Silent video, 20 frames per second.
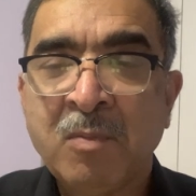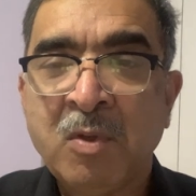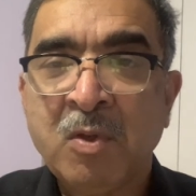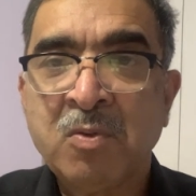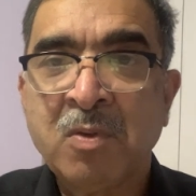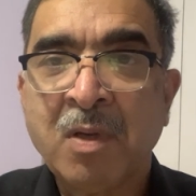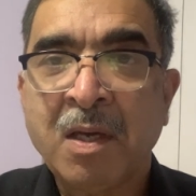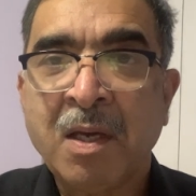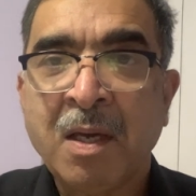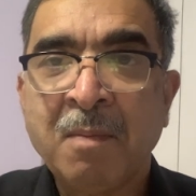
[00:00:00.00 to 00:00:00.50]
ने
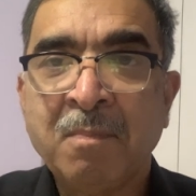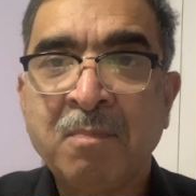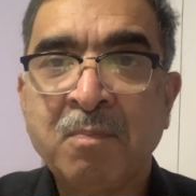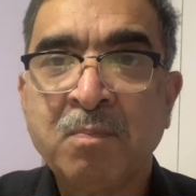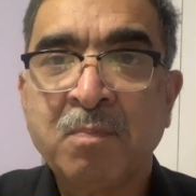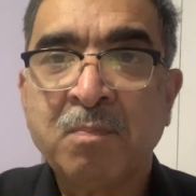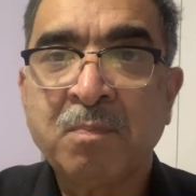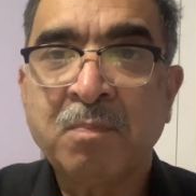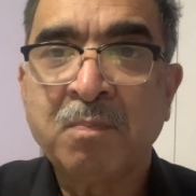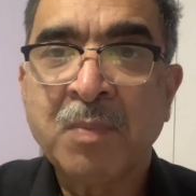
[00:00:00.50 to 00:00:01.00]
जो है
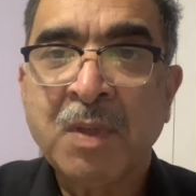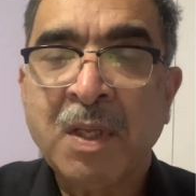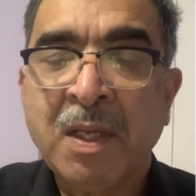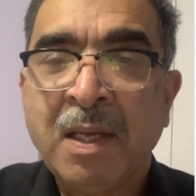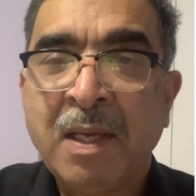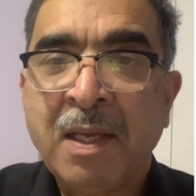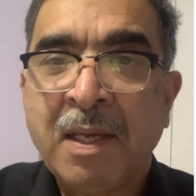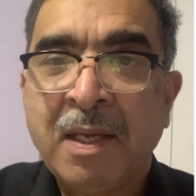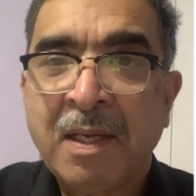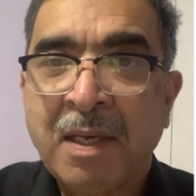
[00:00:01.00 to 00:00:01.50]

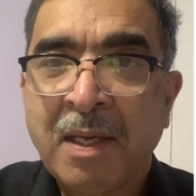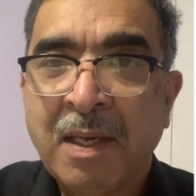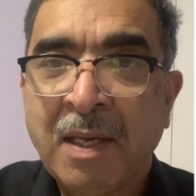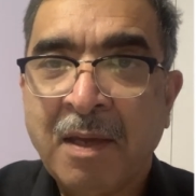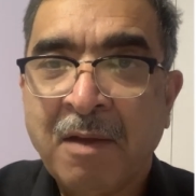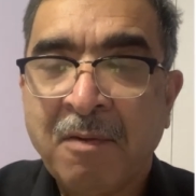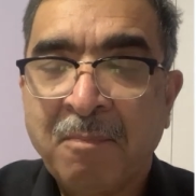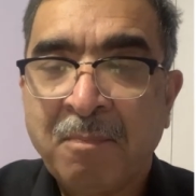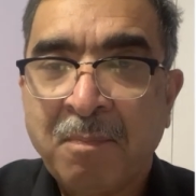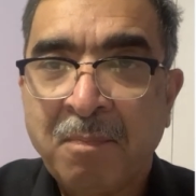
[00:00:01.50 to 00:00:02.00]

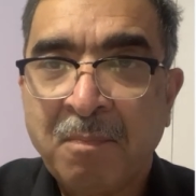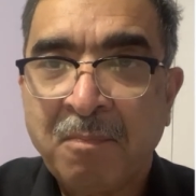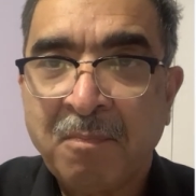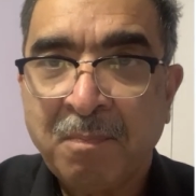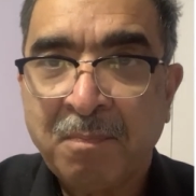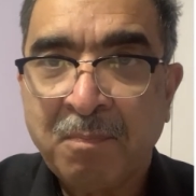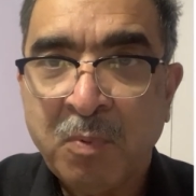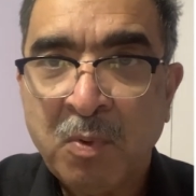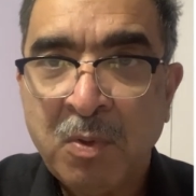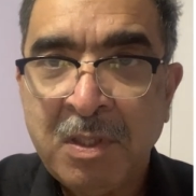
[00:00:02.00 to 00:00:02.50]

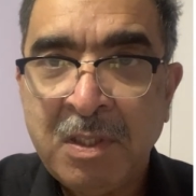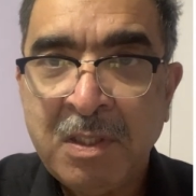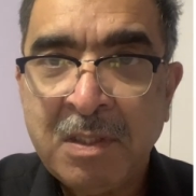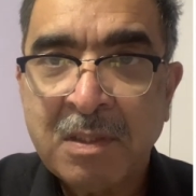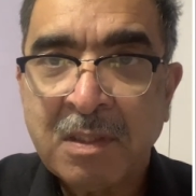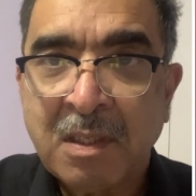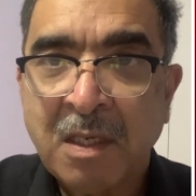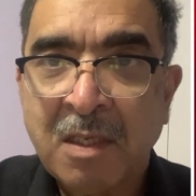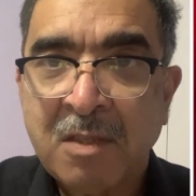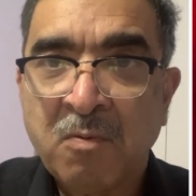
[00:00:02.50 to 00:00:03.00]
पुलिस
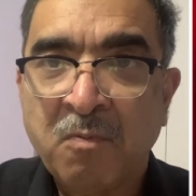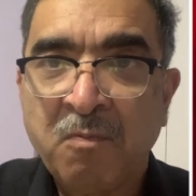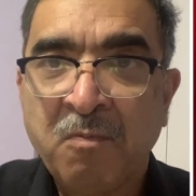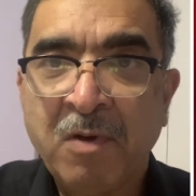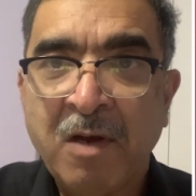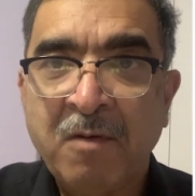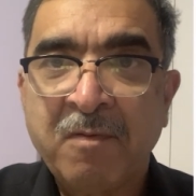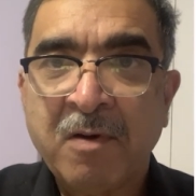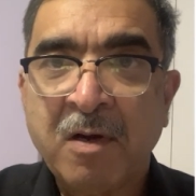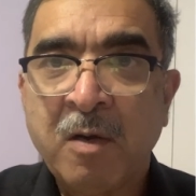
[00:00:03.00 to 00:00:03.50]
के जो
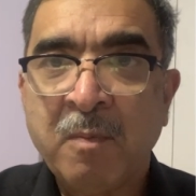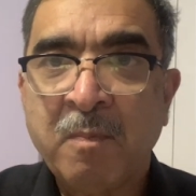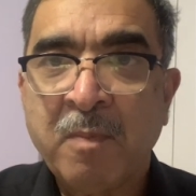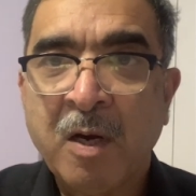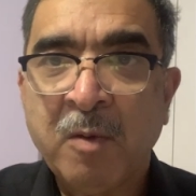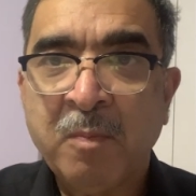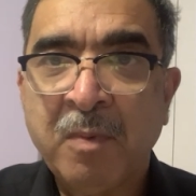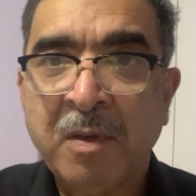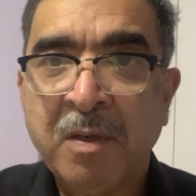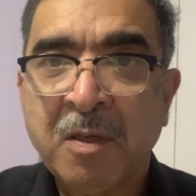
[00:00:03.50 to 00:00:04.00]
वेलफेयर
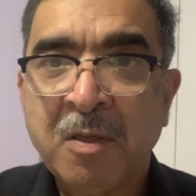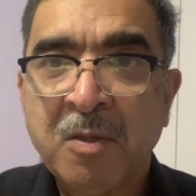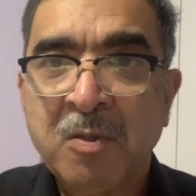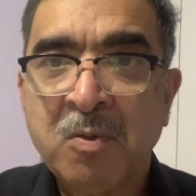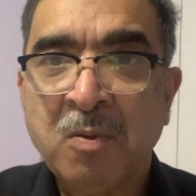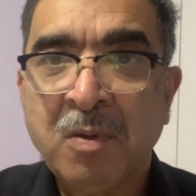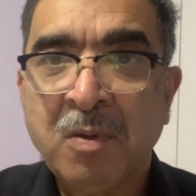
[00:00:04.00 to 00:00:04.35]
डिपार्टमेंट के जो